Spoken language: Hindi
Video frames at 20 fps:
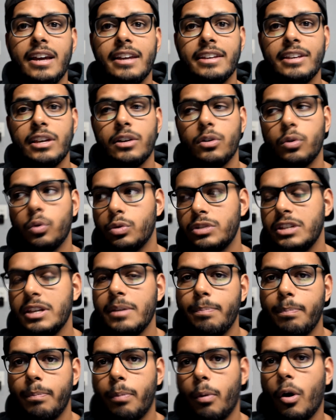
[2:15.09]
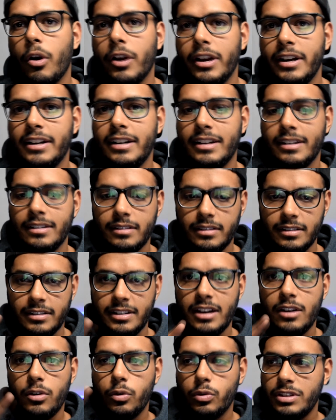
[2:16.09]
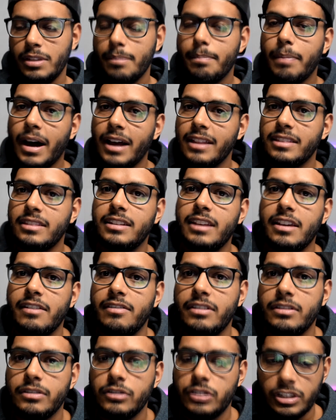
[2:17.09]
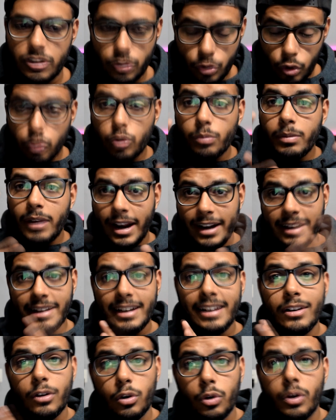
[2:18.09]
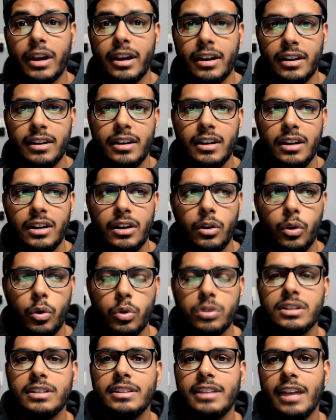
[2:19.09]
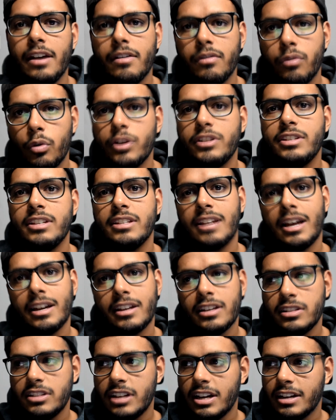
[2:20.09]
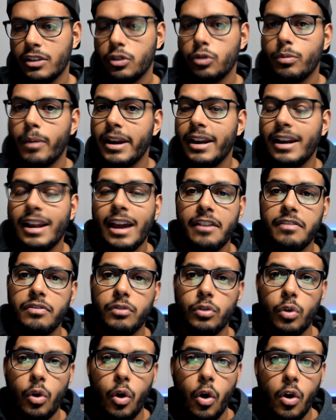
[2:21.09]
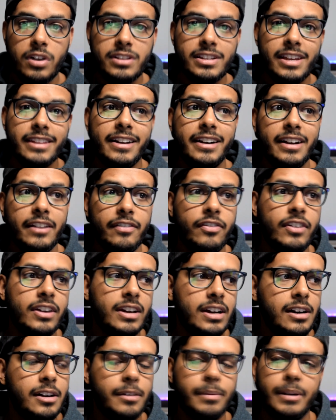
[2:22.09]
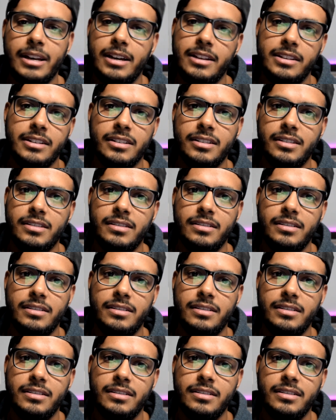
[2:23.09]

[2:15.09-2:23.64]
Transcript: कि उसी पॉइंट या उसी बात के जिसको तुम लाइटली लोगे हो सकता है वही चीज़ आगे जाके तुम्हारी लाइफ को और ज़्यादा डिफिकल्ट बना दे